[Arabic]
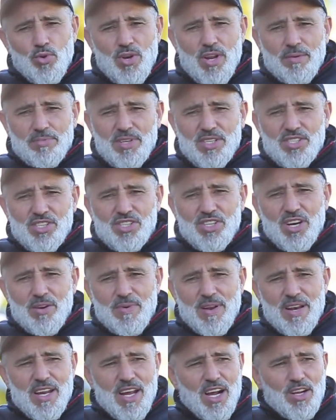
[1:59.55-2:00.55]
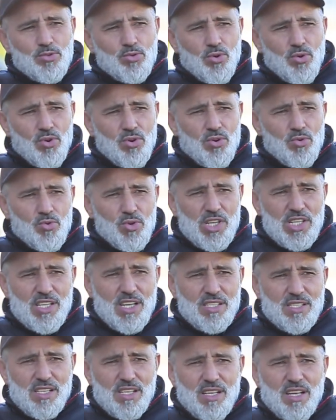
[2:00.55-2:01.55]
لله بديك التجربه اللي عنده
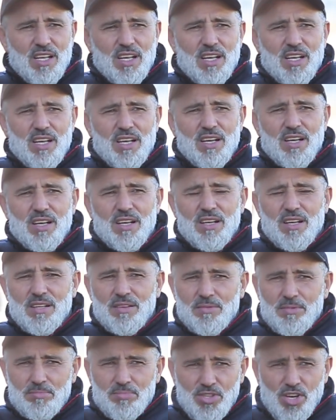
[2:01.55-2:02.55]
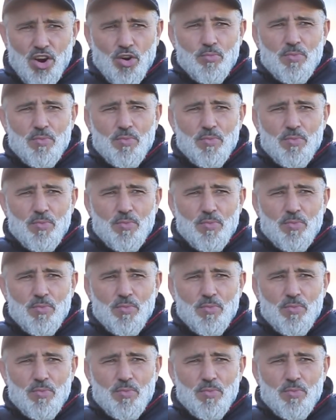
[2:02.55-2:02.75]
الوليدات آه، مشاو